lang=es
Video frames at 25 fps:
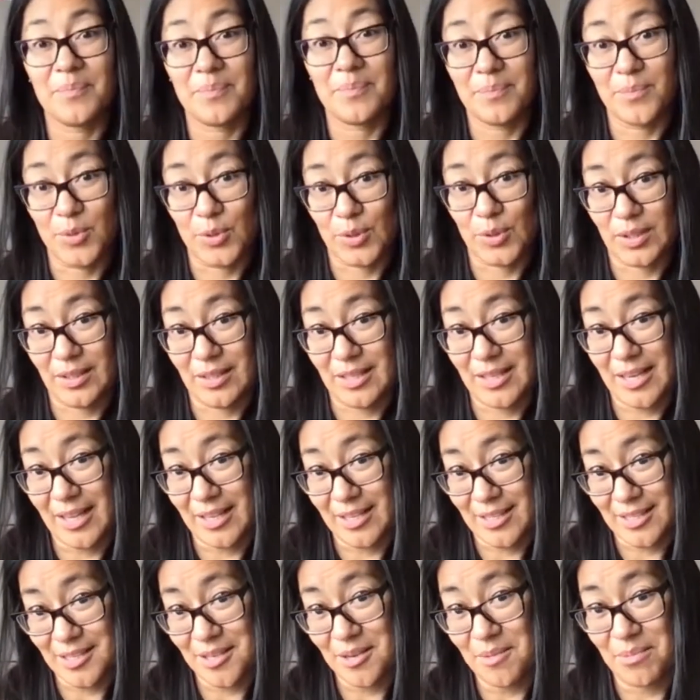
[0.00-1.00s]
porque de
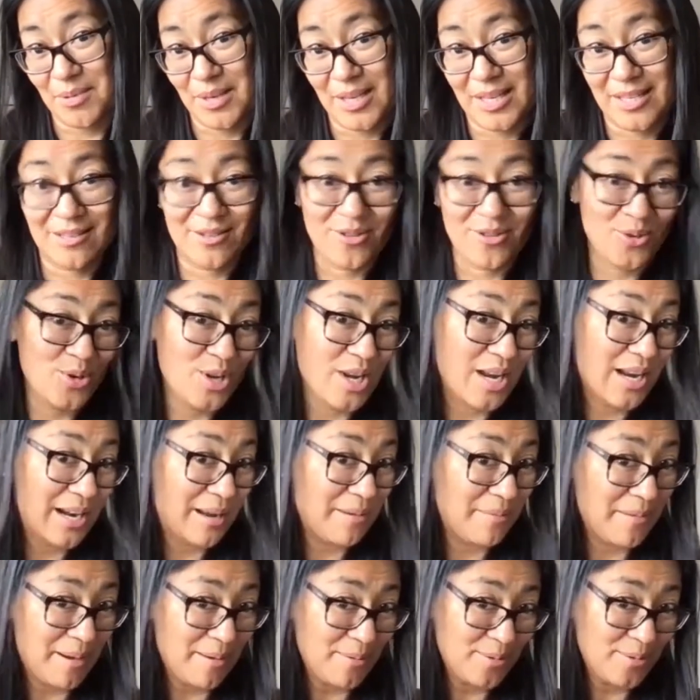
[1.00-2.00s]
nada sirve no ir al
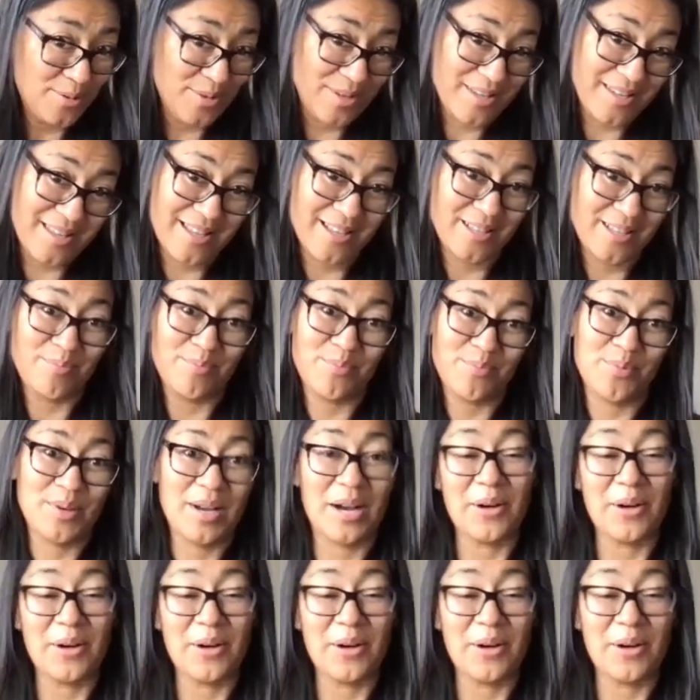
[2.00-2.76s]
lavabo y después,